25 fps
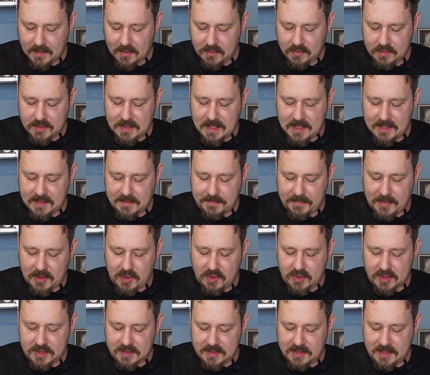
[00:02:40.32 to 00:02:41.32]
Ну да,
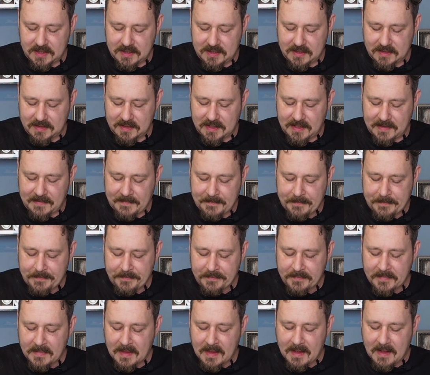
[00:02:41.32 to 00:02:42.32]
похоже, знаете, на
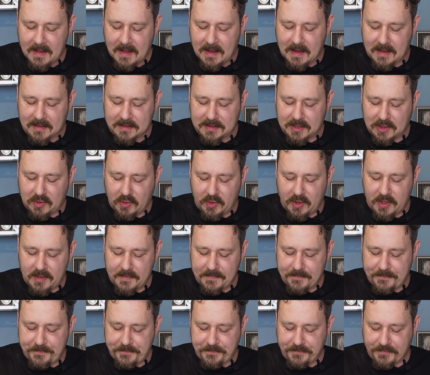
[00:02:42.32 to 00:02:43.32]

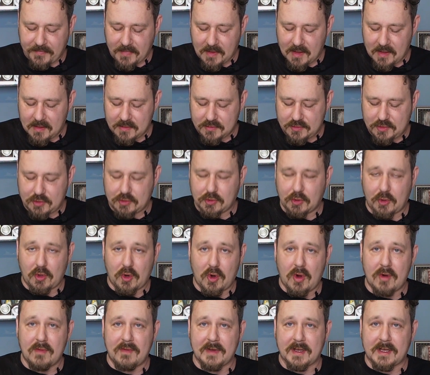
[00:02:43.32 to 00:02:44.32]
такой
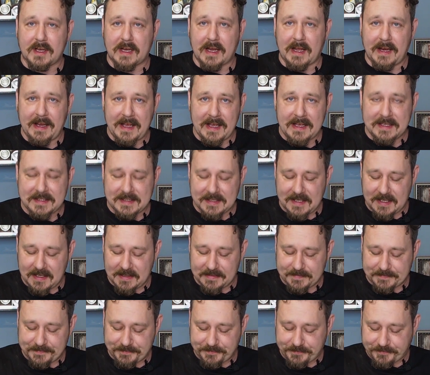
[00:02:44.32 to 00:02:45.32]
суровый
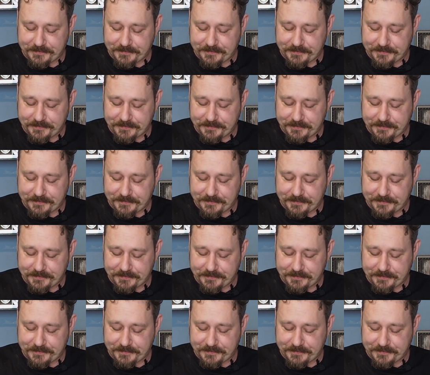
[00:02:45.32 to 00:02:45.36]
корейский